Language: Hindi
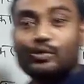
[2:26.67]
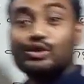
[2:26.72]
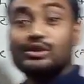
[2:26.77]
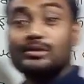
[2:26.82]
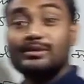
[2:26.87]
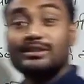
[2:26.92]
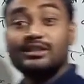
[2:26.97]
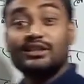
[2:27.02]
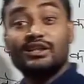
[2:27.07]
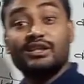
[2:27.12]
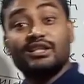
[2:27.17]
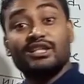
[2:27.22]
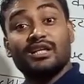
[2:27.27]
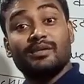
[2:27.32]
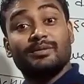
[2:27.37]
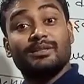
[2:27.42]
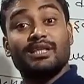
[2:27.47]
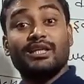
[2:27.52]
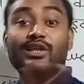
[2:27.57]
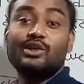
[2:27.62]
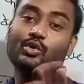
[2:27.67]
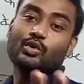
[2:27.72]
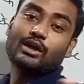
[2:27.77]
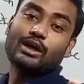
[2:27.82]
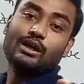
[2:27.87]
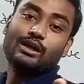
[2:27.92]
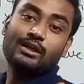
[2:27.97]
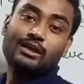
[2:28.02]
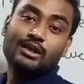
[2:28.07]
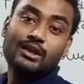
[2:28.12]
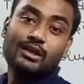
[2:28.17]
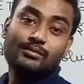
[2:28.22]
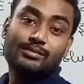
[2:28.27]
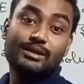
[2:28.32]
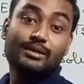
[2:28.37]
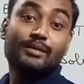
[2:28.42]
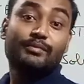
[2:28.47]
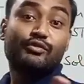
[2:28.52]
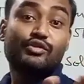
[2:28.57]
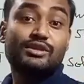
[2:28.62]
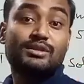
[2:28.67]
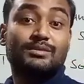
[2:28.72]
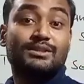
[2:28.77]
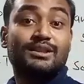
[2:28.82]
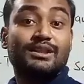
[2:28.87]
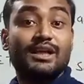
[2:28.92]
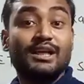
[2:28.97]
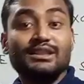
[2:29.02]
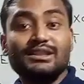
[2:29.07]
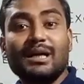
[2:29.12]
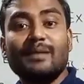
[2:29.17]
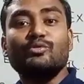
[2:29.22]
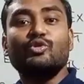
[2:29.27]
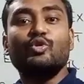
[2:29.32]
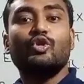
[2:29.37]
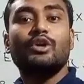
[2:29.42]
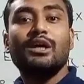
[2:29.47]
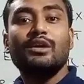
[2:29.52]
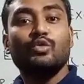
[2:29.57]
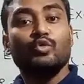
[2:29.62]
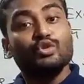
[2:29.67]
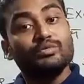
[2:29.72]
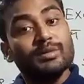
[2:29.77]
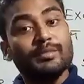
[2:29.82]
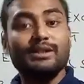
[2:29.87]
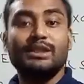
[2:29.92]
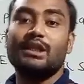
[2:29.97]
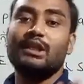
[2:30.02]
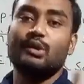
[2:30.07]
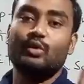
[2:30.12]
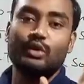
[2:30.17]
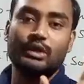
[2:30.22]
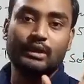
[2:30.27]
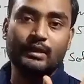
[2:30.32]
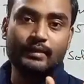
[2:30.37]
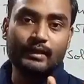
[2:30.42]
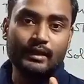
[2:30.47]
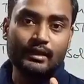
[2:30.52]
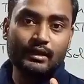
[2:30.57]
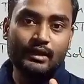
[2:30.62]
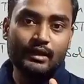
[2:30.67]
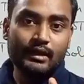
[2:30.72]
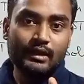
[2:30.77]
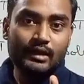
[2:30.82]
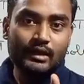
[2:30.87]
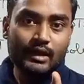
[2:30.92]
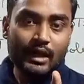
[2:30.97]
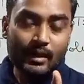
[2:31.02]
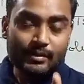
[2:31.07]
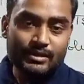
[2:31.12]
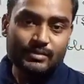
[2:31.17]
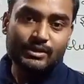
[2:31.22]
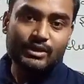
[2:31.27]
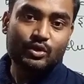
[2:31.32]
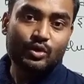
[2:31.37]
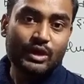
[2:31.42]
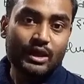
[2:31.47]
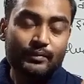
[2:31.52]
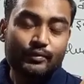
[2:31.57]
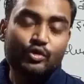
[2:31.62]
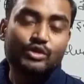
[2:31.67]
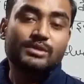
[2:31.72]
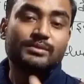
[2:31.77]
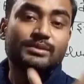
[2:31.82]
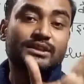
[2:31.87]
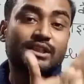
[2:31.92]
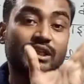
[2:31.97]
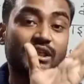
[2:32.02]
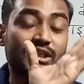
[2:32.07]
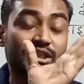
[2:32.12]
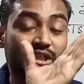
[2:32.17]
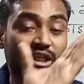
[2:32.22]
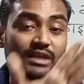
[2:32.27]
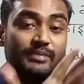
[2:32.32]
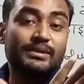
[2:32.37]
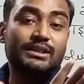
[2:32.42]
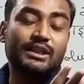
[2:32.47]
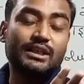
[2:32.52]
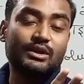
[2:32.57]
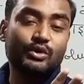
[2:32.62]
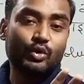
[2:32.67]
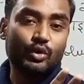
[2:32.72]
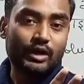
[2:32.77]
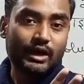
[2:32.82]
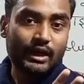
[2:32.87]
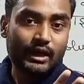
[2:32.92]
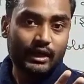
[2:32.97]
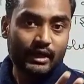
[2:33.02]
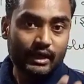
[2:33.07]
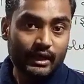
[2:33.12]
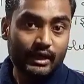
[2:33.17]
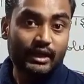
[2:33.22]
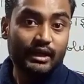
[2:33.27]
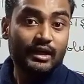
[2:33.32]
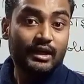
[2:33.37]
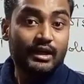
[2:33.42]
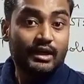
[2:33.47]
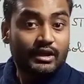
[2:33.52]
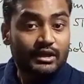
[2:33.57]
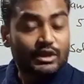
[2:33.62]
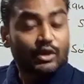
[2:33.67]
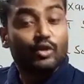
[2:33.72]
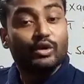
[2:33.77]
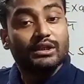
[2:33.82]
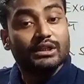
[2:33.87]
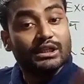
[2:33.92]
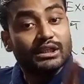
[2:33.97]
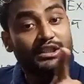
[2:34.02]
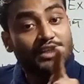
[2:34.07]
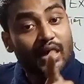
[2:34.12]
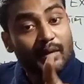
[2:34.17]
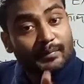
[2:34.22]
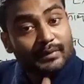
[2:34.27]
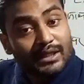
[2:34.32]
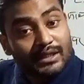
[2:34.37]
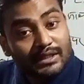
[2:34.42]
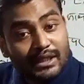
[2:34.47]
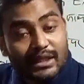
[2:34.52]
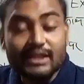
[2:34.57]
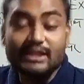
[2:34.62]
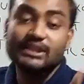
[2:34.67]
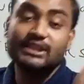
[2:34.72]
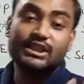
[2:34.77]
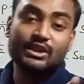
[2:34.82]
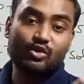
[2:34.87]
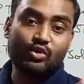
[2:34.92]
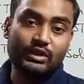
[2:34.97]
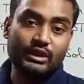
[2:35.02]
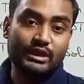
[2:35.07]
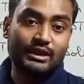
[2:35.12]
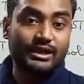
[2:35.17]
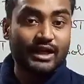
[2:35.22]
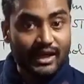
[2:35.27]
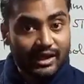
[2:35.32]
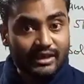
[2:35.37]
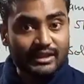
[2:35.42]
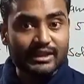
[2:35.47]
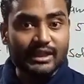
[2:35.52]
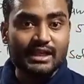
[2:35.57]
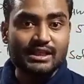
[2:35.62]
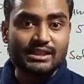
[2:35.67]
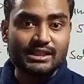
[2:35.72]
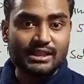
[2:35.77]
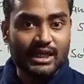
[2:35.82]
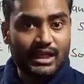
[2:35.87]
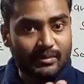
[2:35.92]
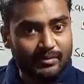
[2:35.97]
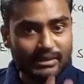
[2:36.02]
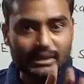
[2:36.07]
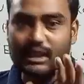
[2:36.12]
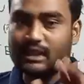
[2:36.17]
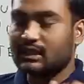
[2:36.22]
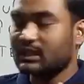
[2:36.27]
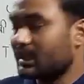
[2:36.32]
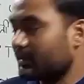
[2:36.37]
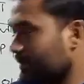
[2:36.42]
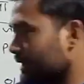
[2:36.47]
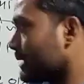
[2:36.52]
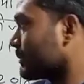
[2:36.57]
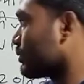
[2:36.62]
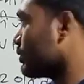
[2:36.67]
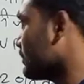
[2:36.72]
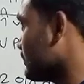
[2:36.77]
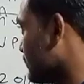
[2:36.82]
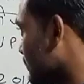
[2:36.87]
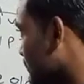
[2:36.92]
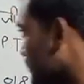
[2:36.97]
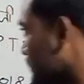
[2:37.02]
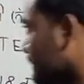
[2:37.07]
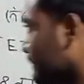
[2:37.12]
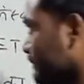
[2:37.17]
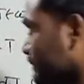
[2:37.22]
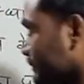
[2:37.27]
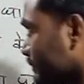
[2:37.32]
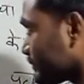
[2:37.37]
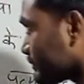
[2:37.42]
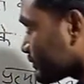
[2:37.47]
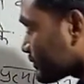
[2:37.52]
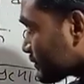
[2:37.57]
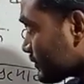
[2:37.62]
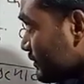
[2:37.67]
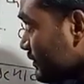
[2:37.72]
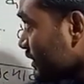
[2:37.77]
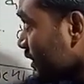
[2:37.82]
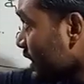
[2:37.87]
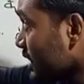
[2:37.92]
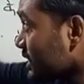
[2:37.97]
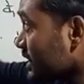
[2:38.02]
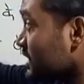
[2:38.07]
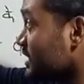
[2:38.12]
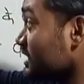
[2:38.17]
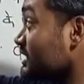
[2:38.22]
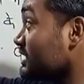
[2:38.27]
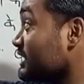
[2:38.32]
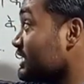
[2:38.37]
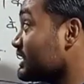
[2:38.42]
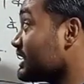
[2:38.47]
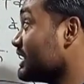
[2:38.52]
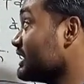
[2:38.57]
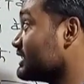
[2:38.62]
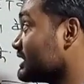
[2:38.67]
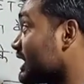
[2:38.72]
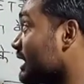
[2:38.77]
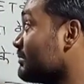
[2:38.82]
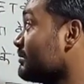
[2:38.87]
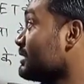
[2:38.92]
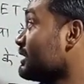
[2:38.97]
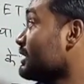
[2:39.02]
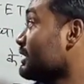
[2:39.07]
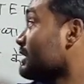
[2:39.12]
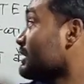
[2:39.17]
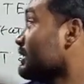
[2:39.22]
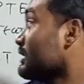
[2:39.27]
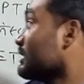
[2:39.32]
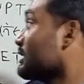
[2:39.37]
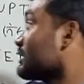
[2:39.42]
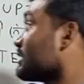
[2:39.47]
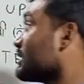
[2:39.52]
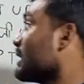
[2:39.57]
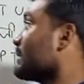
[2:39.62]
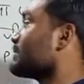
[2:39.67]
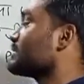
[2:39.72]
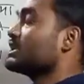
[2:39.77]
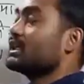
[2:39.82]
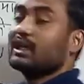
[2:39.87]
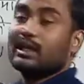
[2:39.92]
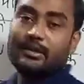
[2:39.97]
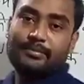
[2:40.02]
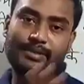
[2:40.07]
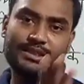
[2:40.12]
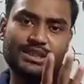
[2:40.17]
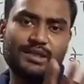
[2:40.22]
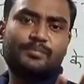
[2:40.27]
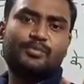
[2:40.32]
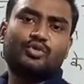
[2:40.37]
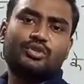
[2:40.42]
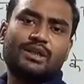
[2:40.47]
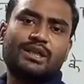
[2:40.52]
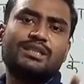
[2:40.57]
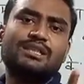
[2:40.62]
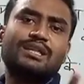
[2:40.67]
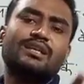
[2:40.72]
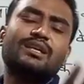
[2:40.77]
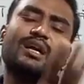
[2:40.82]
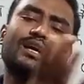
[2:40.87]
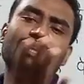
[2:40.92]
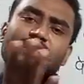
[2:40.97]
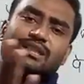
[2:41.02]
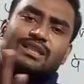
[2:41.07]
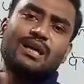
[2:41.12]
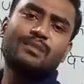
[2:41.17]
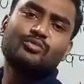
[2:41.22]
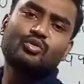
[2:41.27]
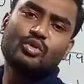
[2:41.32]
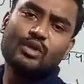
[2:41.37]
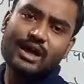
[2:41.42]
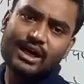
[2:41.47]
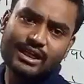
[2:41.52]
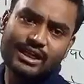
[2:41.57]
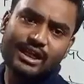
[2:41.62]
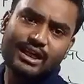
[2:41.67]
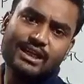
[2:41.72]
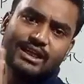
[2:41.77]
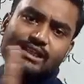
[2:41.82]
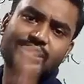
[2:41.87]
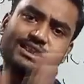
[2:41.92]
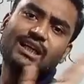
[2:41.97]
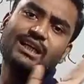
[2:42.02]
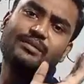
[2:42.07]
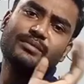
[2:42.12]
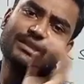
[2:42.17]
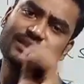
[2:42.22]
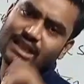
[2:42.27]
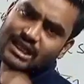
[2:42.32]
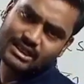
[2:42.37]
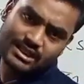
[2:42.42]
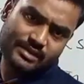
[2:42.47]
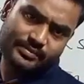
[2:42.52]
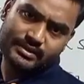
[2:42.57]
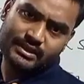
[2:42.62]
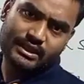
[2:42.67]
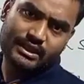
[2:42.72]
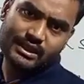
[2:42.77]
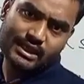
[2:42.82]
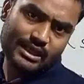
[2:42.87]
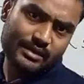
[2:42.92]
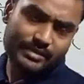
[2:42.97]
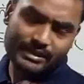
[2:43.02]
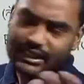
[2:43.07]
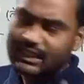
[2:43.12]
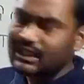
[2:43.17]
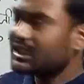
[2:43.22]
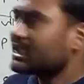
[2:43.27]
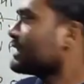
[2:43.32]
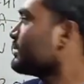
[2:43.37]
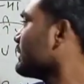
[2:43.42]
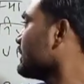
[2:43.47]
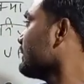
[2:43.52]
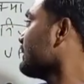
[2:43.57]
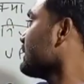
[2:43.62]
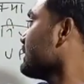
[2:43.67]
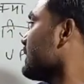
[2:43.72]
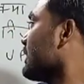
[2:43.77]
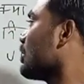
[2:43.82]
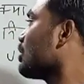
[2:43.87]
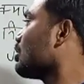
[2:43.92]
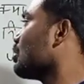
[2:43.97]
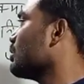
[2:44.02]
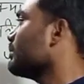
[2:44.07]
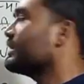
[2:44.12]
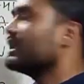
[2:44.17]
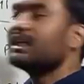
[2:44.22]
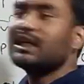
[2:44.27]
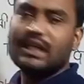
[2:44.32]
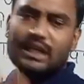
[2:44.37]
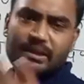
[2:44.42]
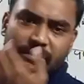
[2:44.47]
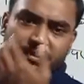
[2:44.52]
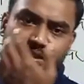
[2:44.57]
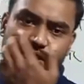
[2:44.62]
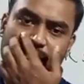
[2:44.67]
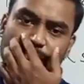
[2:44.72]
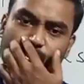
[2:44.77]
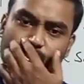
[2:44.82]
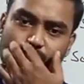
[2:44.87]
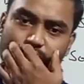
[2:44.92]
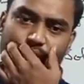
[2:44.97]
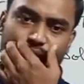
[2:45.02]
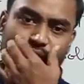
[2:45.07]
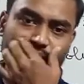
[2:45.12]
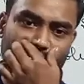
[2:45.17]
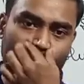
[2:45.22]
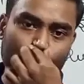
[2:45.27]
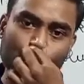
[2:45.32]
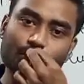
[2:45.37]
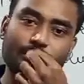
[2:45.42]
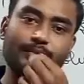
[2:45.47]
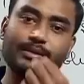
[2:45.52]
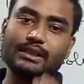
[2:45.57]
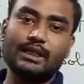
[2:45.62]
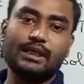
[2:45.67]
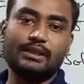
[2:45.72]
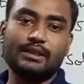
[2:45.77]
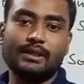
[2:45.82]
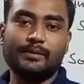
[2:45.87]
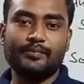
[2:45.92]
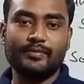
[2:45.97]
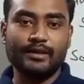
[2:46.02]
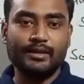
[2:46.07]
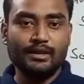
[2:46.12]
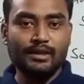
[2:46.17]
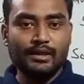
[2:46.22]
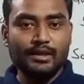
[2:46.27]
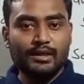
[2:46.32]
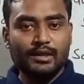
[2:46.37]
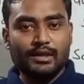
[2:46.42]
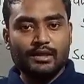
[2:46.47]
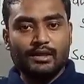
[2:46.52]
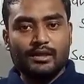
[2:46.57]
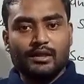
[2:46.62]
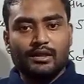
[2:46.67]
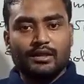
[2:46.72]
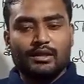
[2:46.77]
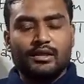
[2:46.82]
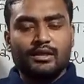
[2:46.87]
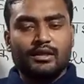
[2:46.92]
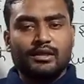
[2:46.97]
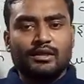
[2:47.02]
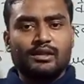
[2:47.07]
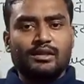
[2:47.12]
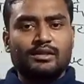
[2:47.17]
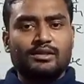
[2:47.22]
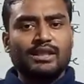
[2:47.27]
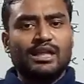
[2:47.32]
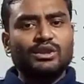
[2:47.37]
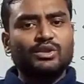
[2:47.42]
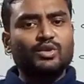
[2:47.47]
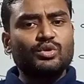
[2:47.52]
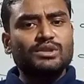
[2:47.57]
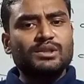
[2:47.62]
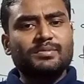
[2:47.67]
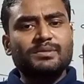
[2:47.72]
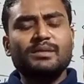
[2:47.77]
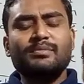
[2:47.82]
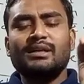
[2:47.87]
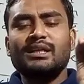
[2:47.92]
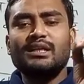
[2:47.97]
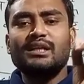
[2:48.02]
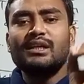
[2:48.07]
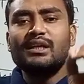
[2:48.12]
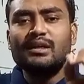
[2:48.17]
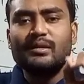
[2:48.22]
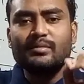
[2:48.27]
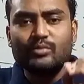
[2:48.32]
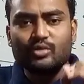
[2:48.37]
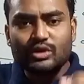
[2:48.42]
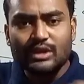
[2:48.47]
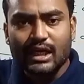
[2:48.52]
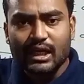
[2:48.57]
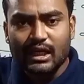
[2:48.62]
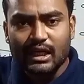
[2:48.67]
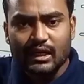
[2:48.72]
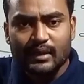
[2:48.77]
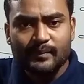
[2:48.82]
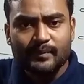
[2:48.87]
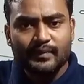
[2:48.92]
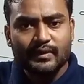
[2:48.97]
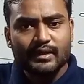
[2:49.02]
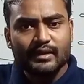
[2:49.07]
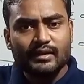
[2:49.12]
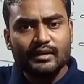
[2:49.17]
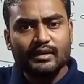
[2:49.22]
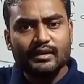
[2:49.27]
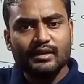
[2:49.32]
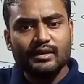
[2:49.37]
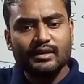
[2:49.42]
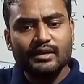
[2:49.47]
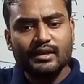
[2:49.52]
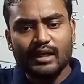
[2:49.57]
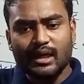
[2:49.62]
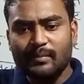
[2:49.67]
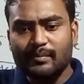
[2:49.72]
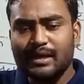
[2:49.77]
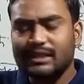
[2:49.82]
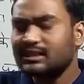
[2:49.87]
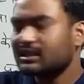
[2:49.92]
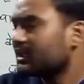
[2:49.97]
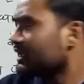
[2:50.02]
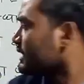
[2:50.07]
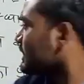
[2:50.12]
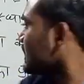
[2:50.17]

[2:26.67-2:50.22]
फोर्थ सेमेस्टर के रिजल्ट में देरी हो रहा है मतलब फोर्थ सेमेस्टर का एग्जाम जो होगा ना उसमें भी देरी होगी अब समझ लो अगर फोर्थ सेमेस्टर के रिजल्ट में देरी हो रहा है क्योंकि कापियां देरी से चेक हो रही है कारण क्या है इसका हम बताते हैं अभी आपको एस एस का एग्जाम कब से है बच्चे पूछ रहे हैं सर एग्जाम तो आ गया है इसका एडमिट कार्ड कब से निकलेगा बता देंगे अभी और ग्रुप डी के लिए भी बच्चे पूछे हुए हैं तो उसको भी बताएंगे साथियों सबसे बड़ी मुद्दा है हम बात कर